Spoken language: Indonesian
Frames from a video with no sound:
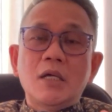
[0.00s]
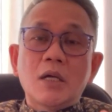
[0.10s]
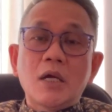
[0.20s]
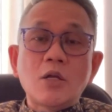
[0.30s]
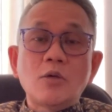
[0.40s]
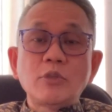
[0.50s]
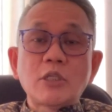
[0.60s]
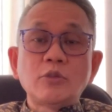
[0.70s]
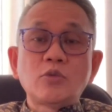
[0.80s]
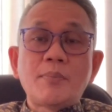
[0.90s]
Kalau
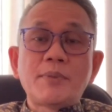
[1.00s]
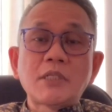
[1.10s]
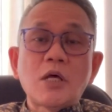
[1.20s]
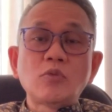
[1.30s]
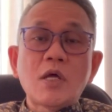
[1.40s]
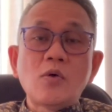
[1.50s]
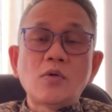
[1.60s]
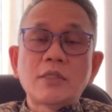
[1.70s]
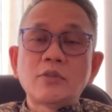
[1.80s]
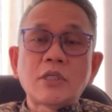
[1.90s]
misalnya sudah
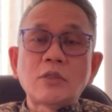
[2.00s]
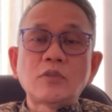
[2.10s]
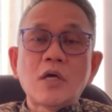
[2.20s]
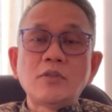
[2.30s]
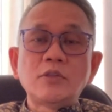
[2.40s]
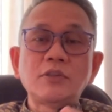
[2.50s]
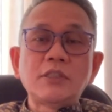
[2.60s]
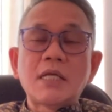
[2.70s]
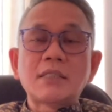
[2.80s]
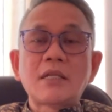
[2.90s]
bertahun-tahun atau satu tahun itu
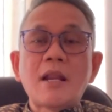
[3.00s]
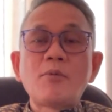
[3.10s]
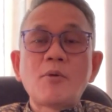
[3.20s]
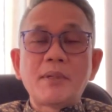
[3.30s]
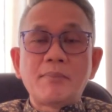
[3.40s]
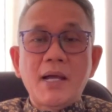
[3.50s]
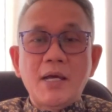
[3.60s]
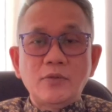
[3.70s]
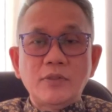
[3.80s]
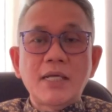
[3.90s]
tidak terlampau
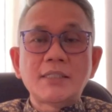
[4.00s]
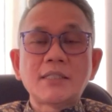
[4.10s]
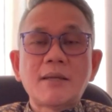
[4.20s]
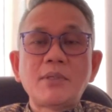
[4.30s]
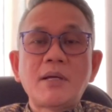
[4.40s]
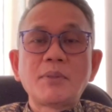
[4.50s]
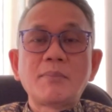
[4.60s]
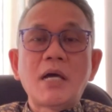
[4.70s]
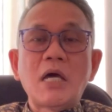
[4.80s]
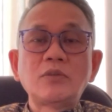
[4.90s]
berpengaruh ya, tetapi yang
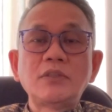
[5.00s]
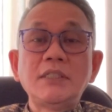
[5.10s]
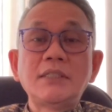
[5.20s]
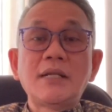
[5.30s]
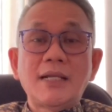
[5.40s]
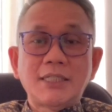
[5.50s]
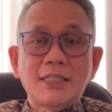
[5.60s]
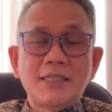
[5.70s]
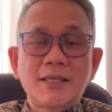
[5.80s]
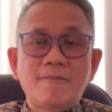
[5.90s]
berpengaruh ini
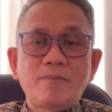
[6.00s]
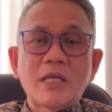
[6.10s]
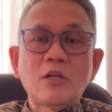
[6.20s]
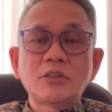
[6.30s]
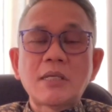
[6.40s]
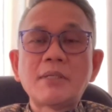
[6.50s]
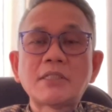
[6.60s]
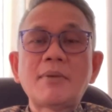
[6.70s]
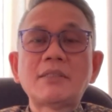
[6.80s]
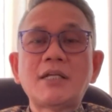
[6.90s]
derajatnya. Kalau
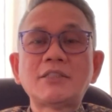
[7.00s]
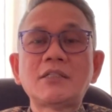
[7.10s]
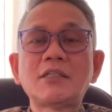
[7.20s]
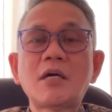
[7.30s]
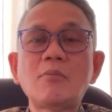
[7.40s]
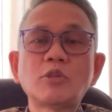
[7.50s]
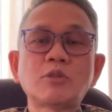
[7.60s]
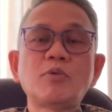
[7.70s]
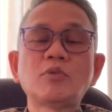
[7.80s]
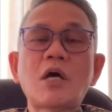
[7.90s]
sama-sama derajat 3 mau
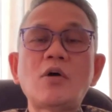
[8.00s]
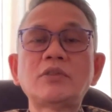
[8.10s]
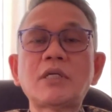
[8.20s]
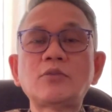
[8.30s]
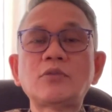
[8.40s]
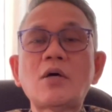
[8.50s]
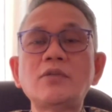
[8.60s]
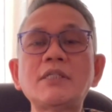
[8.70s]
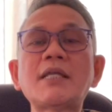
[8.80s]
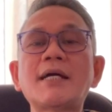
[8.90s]
10 tahun, satu
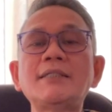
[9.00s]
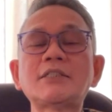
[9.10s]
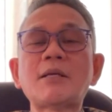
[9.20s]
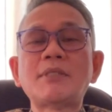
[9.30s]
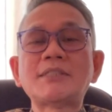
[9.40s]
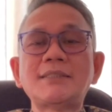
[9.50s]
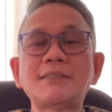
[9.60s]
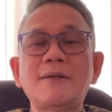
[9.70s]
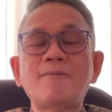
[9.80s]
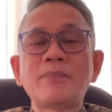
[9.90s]
tahun tindakannya sama
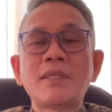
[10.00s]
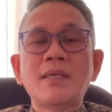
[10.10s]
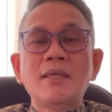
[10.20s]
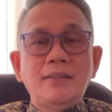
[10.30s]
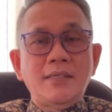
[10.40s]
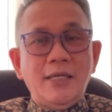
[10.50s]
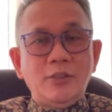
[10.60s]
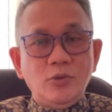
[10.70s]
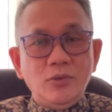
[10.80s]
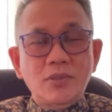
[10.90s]
saja.
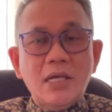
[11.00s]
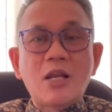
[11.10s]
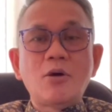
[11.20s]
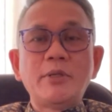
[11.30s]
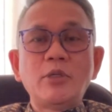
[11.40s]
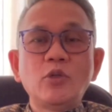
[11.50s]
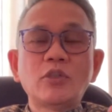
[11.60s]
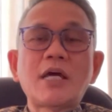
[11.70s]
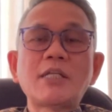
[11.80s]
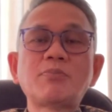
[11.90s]
Yaitu kalau
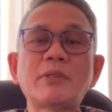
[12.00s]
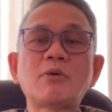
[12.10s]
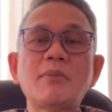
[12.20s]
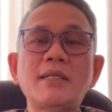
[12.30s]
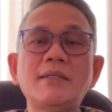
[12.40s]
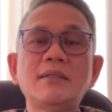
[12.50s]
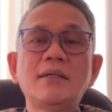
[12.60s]
menurut garis pedoman